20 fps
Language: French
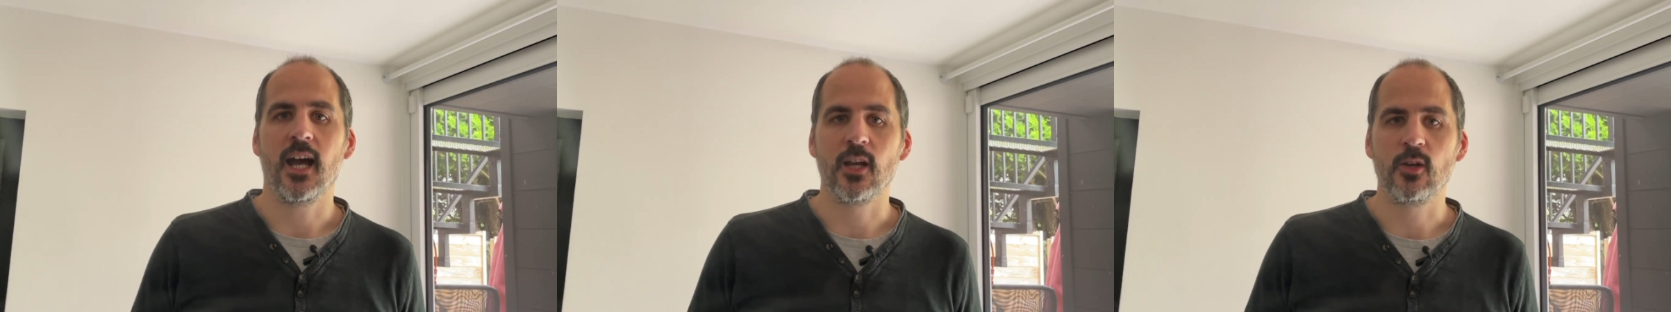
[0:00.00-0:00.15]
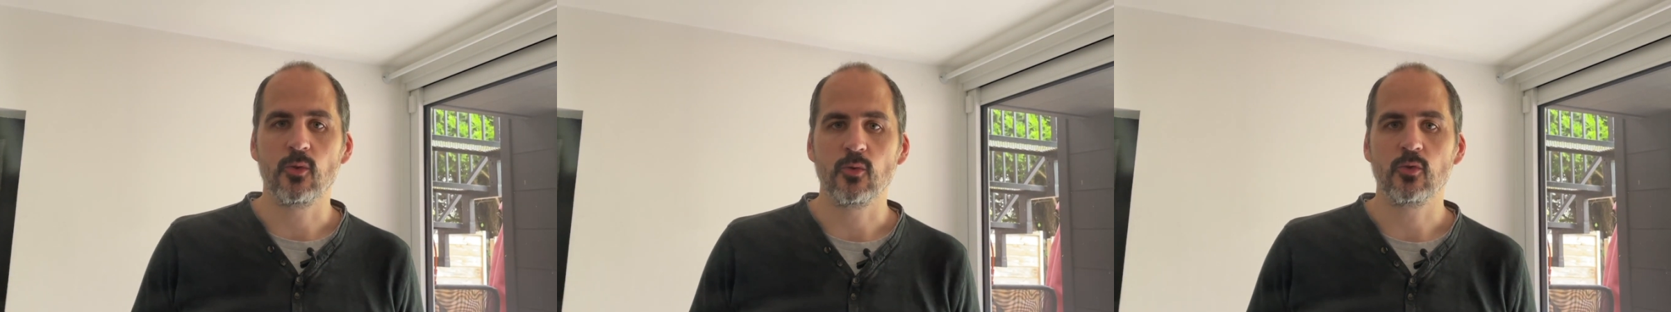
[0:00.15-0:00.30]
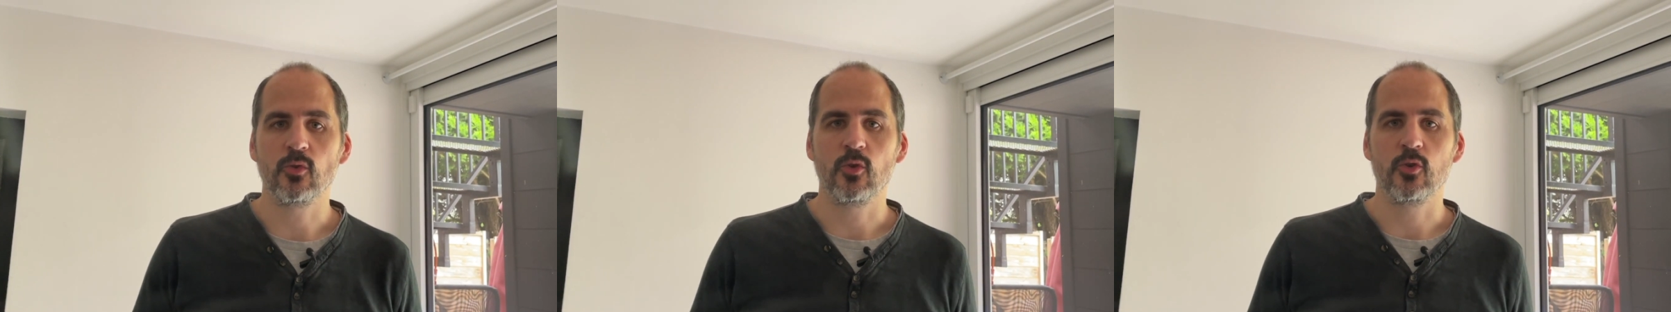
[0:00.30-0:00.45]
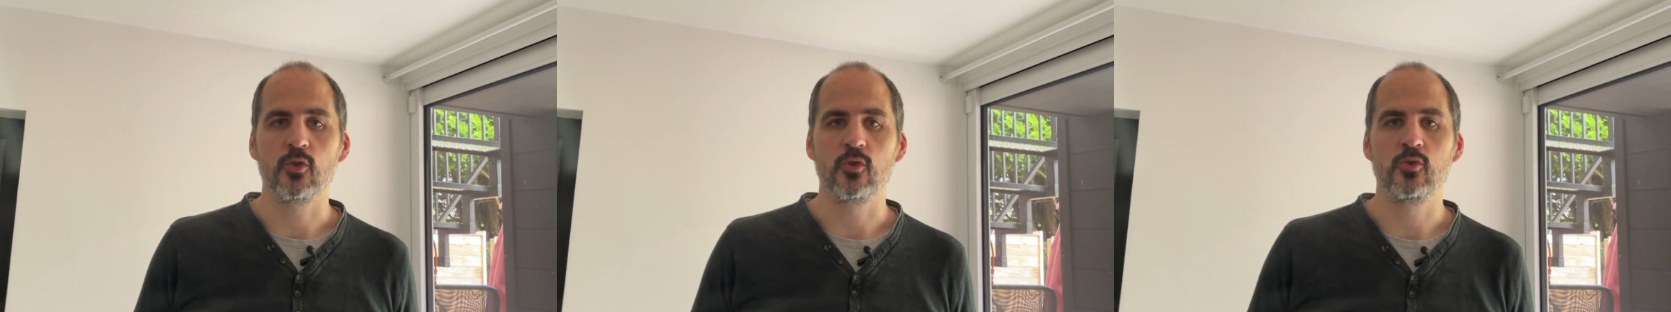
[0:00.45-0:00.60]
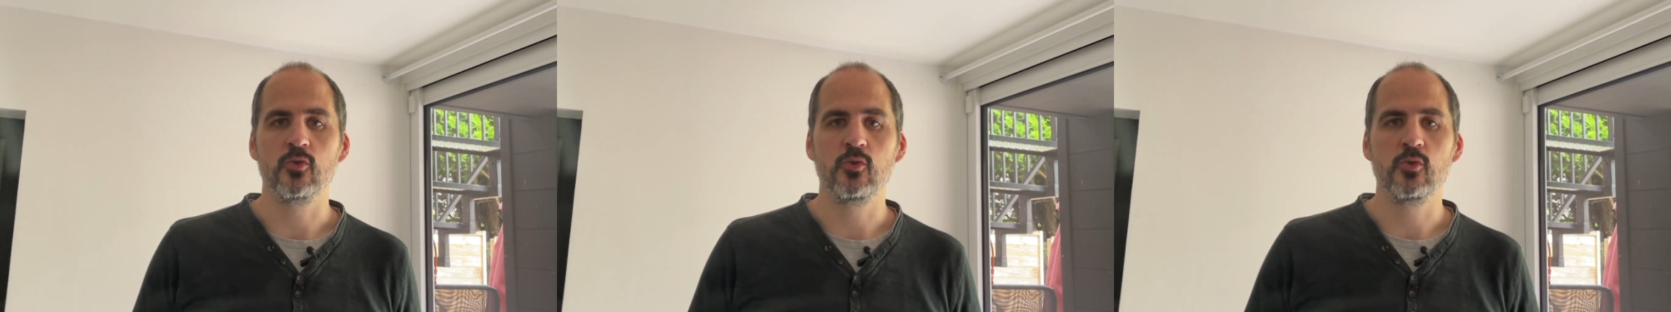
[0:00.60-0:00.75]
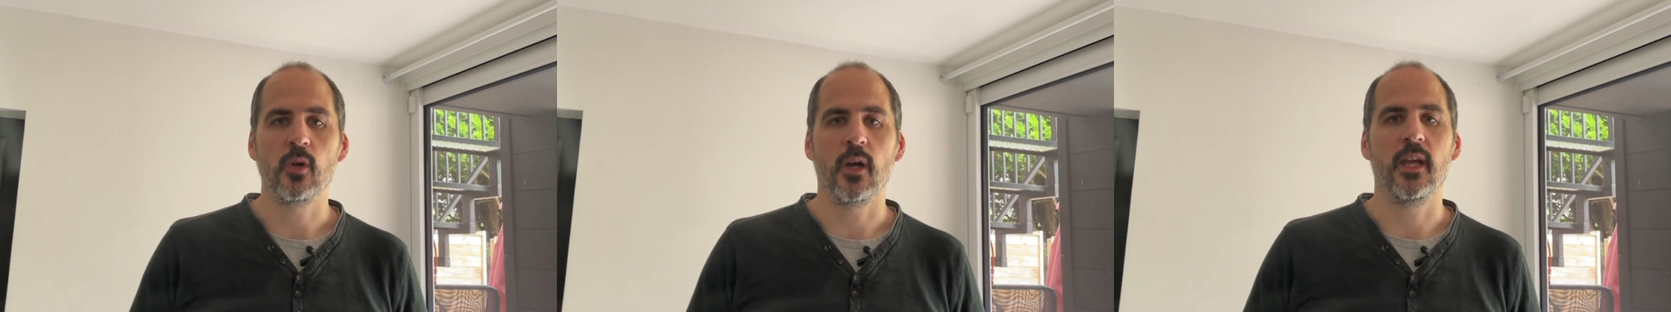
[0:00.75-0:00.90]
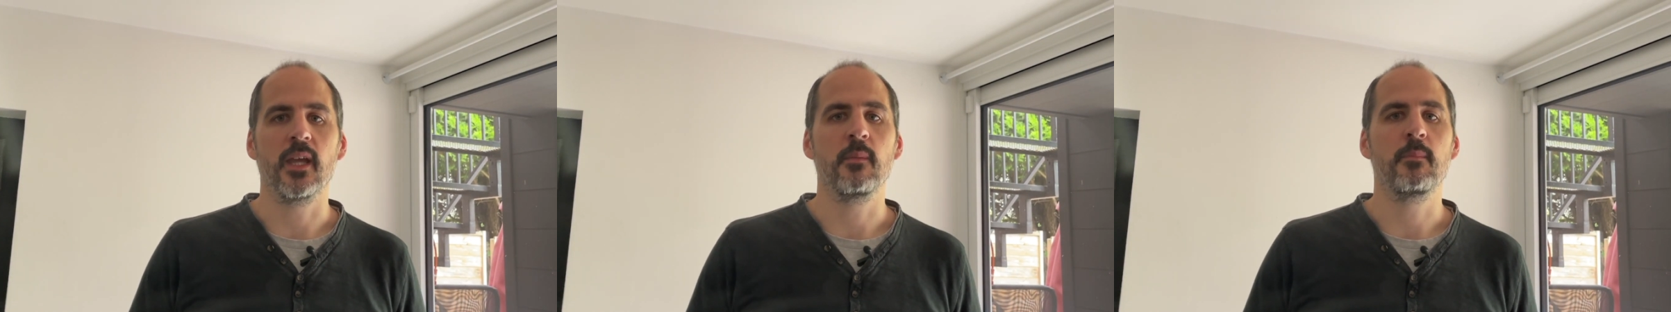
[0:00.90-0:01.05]
à
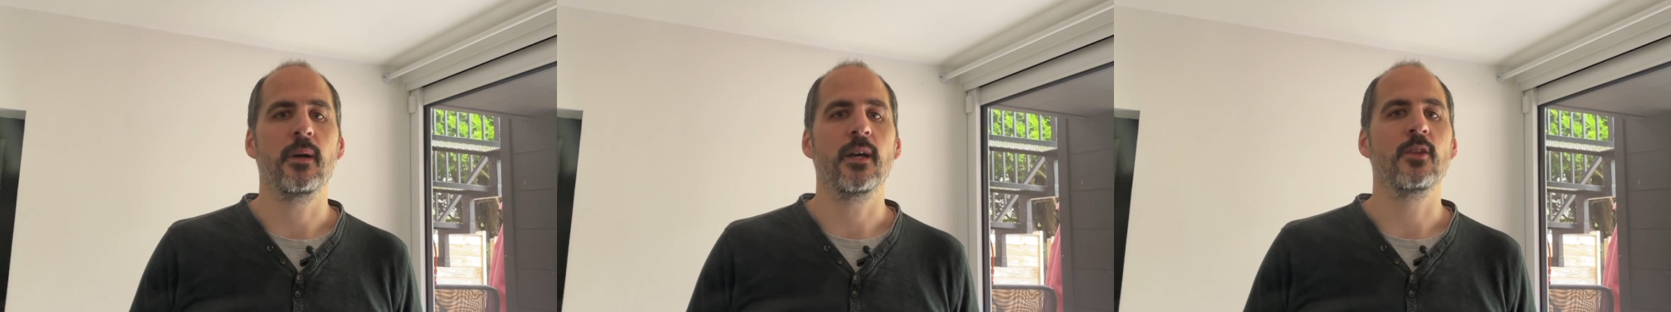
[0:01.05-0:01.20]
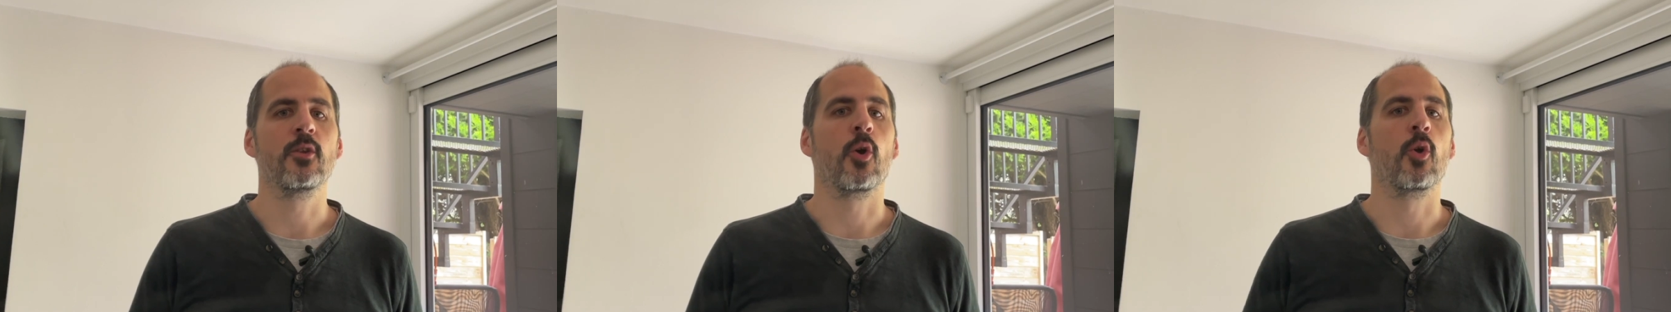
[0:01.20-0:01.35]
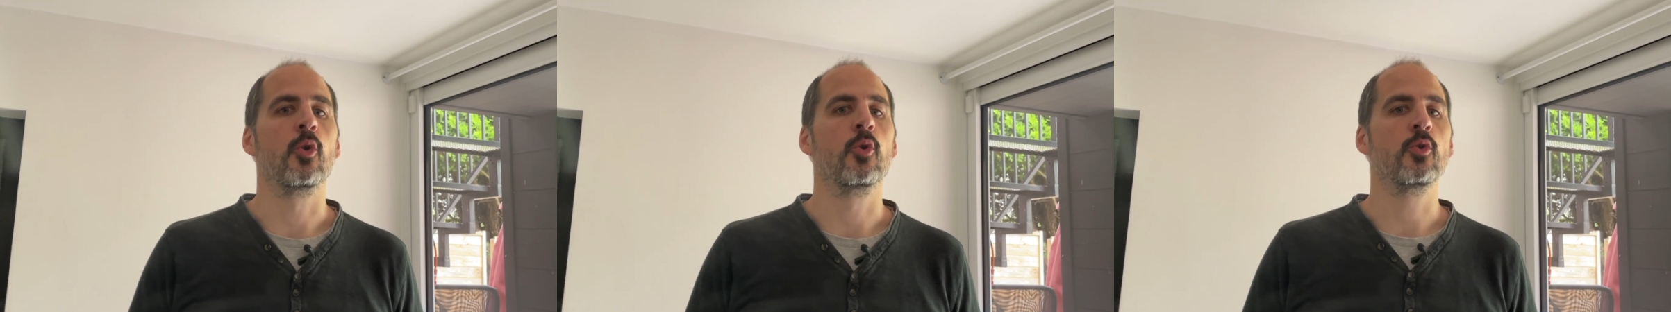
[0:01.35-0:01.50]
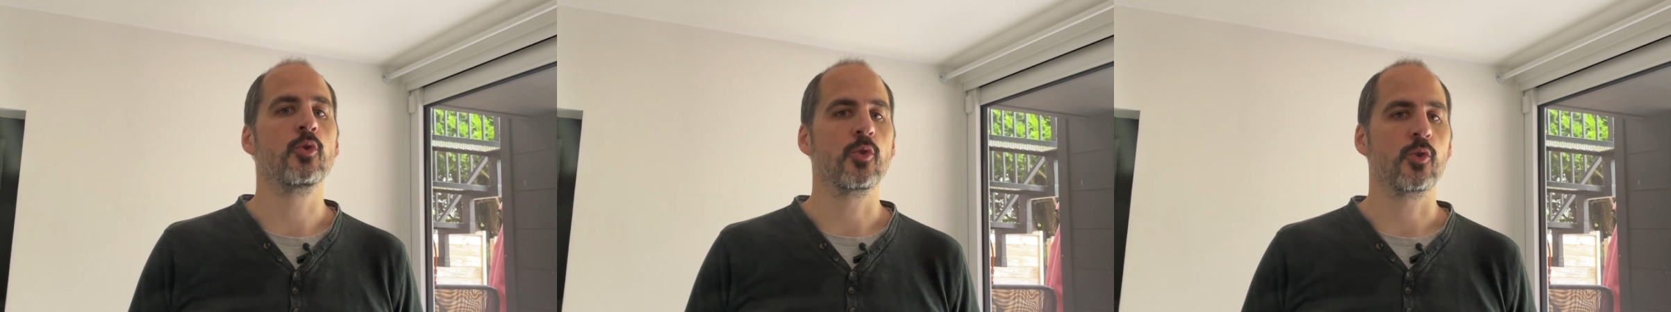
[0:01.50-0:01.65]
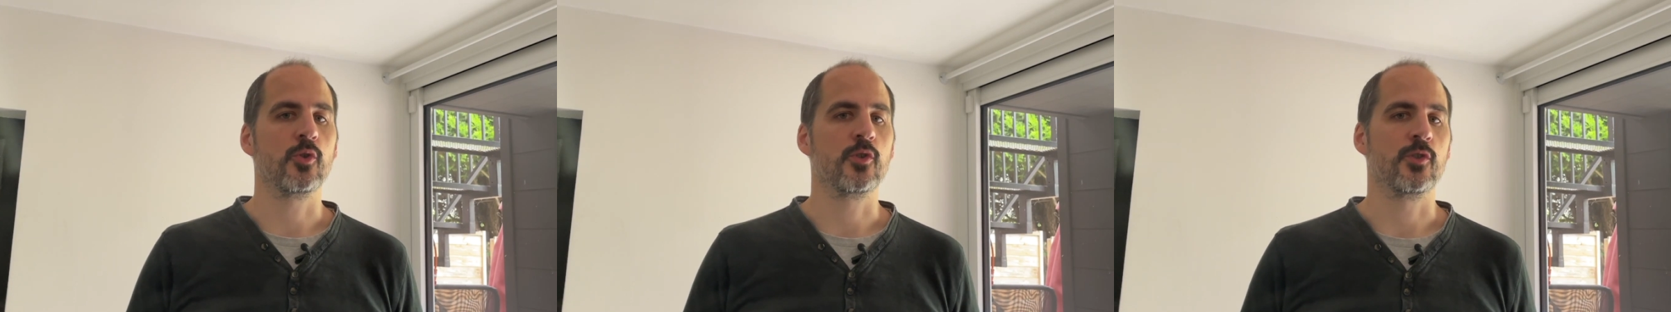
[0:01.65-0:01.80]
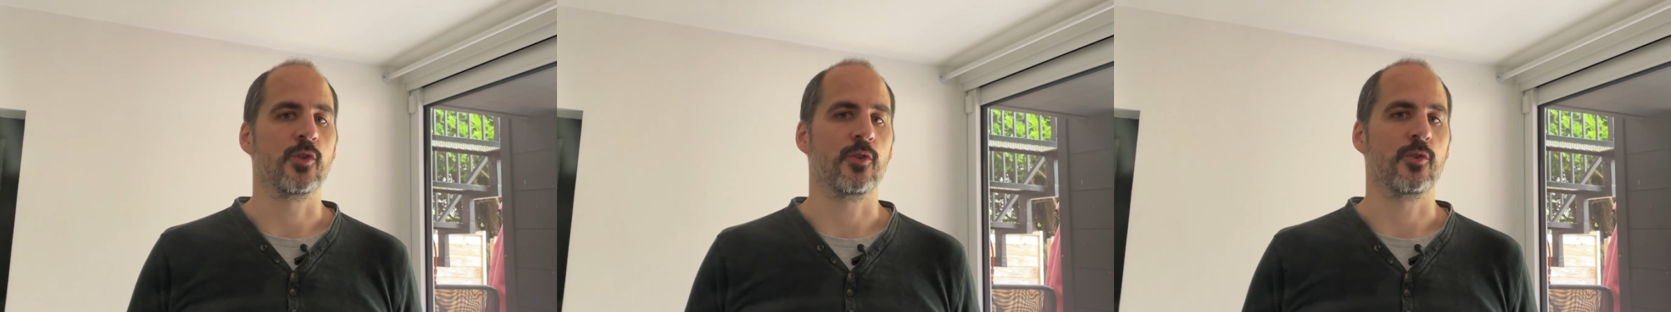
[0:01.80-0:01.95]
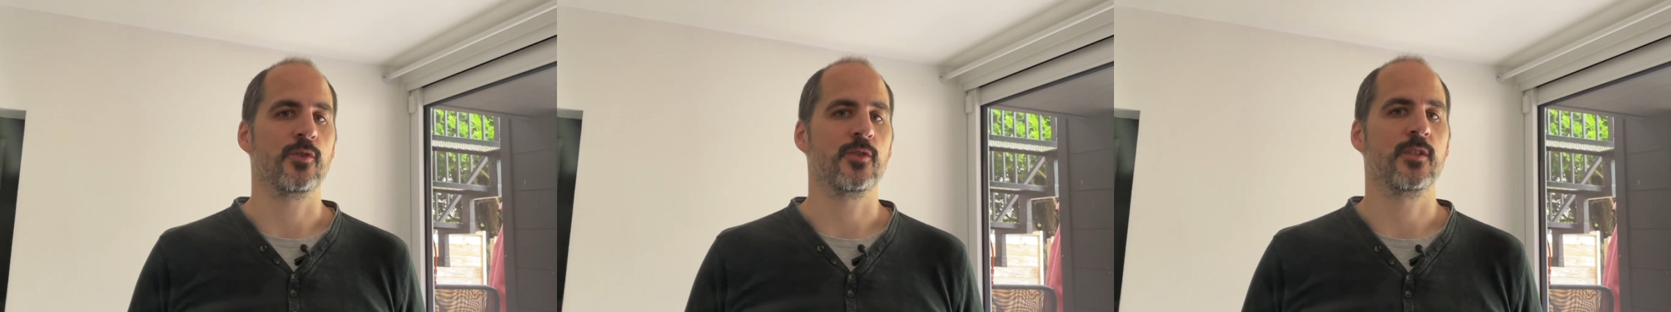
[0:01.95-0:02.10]
contre-jour et pas dans l'autre
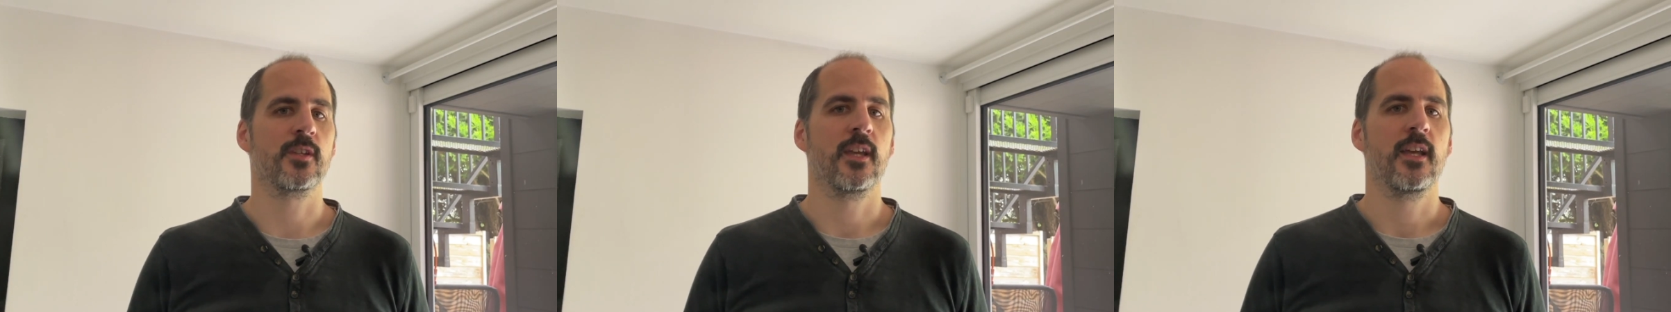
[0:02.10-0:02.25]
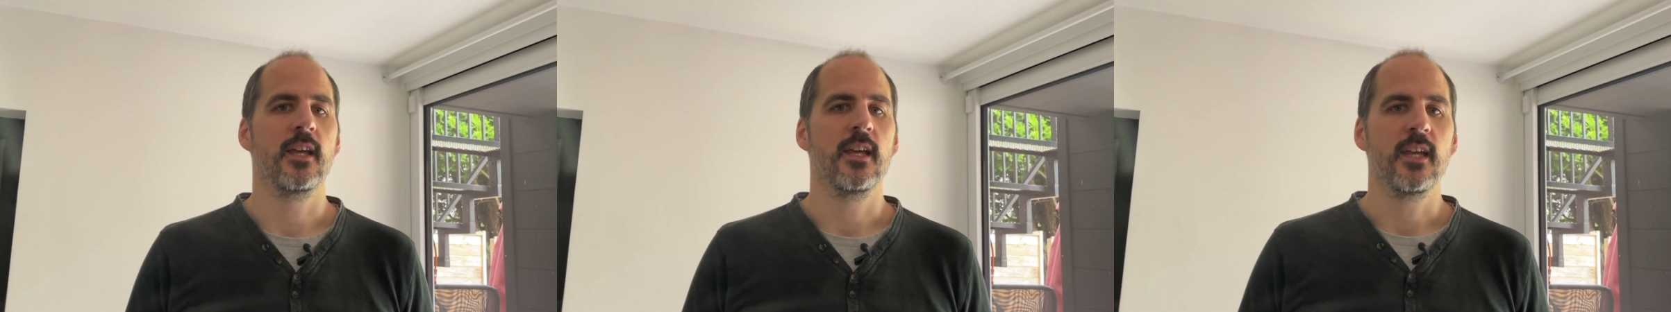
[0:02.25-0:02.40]
sens